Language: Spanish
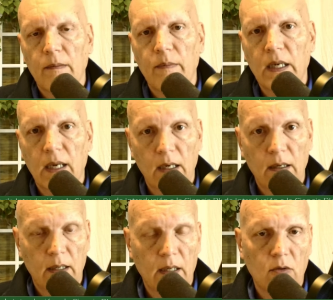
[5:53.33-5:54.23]

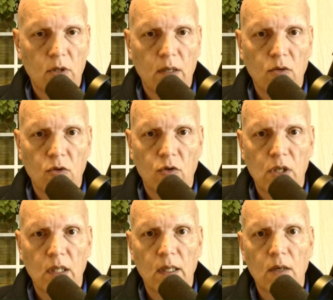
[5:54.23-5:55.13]
Merkel en los años
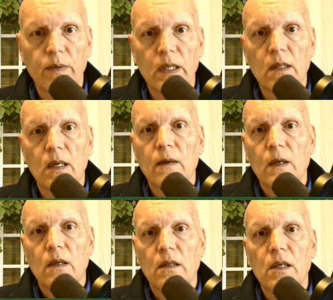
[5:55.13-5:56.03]
80-90
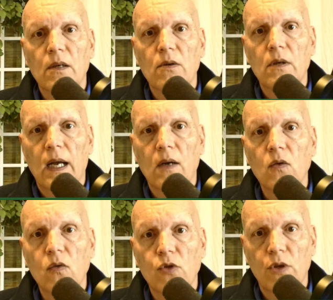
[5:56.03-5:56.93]
llegó a
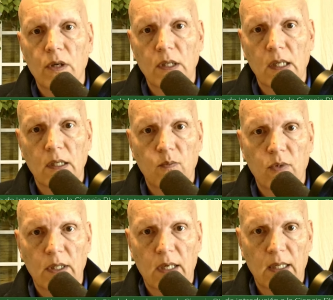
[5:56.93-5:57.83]
conclusiones que
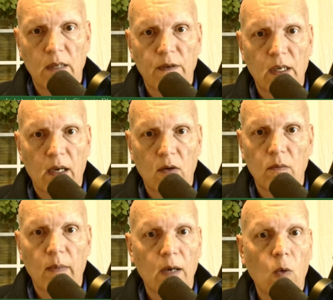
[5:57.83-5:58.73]
después
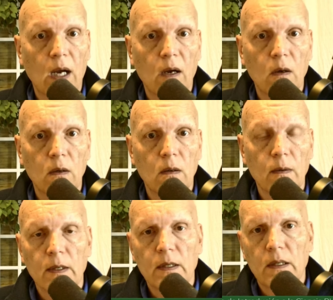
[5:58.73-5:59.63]
ratificaron Mai Wang Ho,
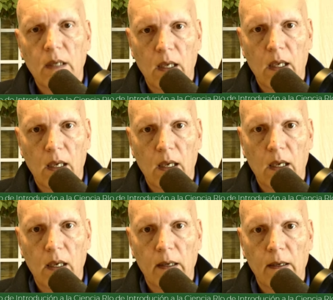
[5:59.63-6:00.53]

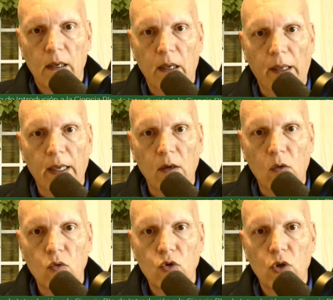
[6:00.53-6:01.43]
eh,
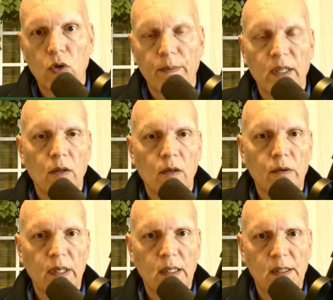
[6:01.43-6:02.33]
incluso Emilio de
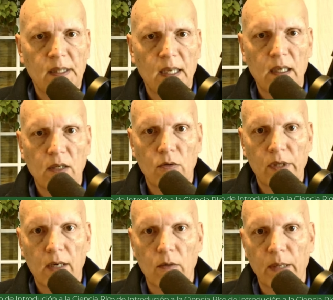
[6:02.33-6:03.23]
Uguirse y
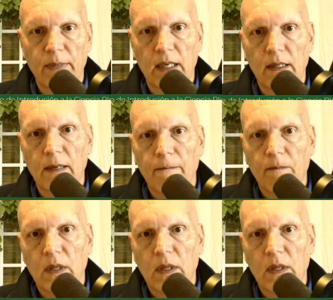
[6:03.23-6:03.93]
Giuliano Preparata,